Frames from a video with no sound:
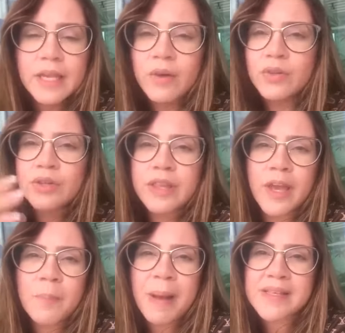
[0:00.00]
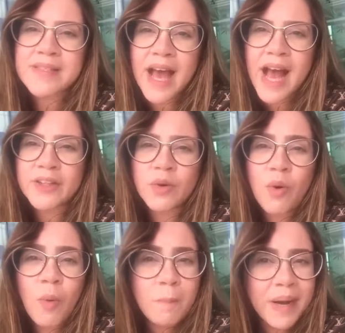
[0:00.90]
que é onde eu tenho passado
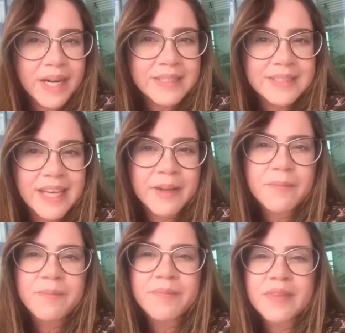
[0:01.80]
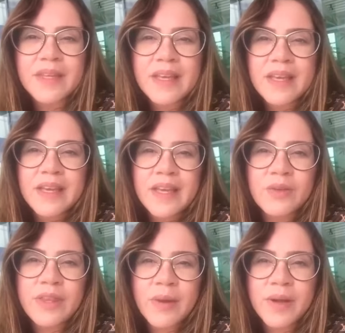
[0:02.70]
com banda,
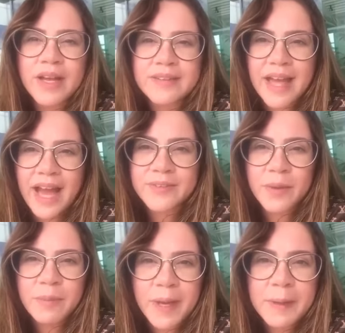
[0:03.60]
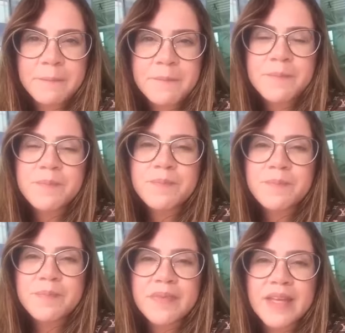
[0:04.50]
eu tenho cantado, amém?
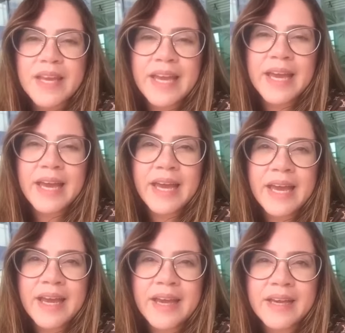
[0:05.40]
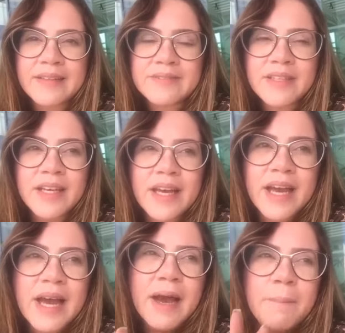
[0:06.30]
É...
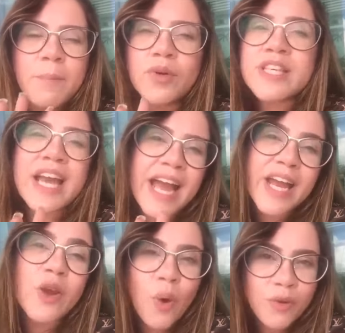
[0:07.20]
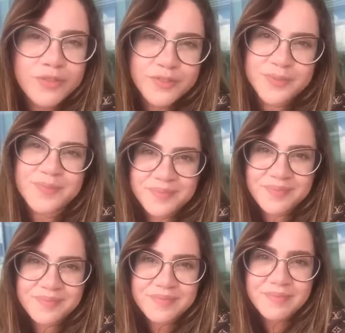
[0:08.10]
Música Renovo.
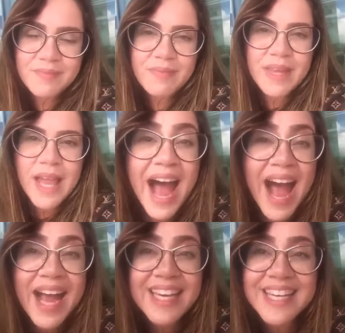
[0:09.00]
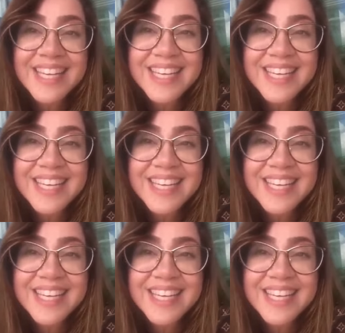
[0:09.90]
Ai,